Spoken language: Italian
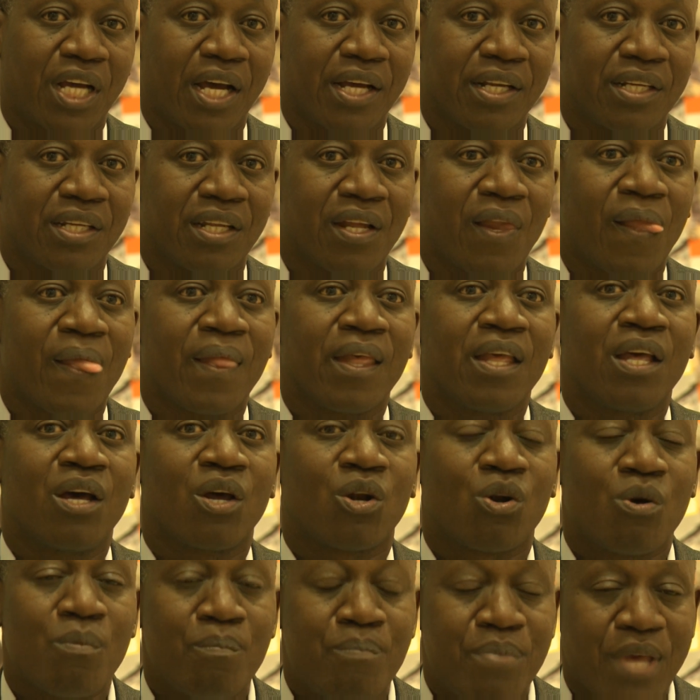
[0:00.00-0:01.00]
anni.
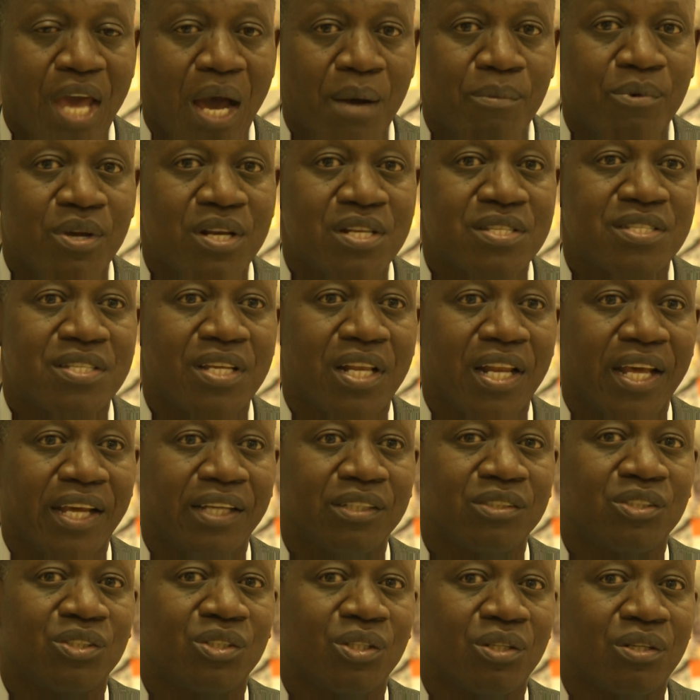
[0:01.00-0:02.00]
Rompiamo il
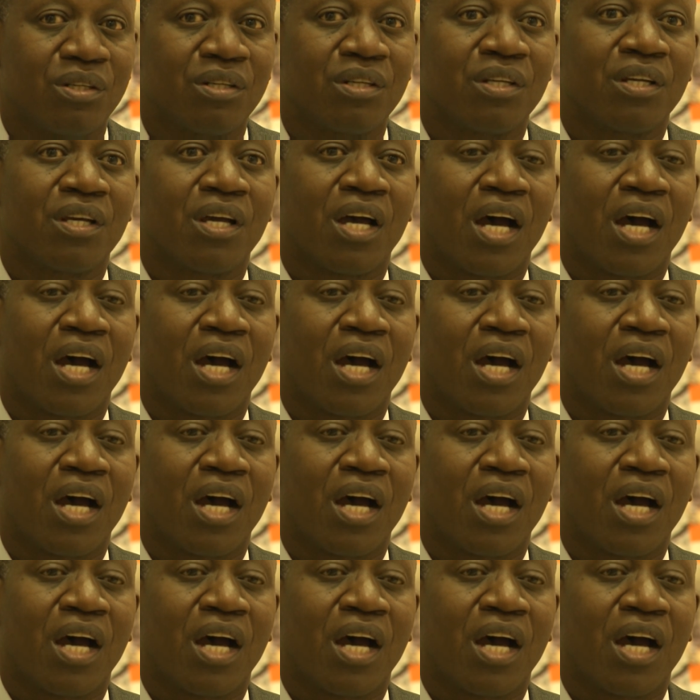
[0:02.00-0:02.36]
silenzio,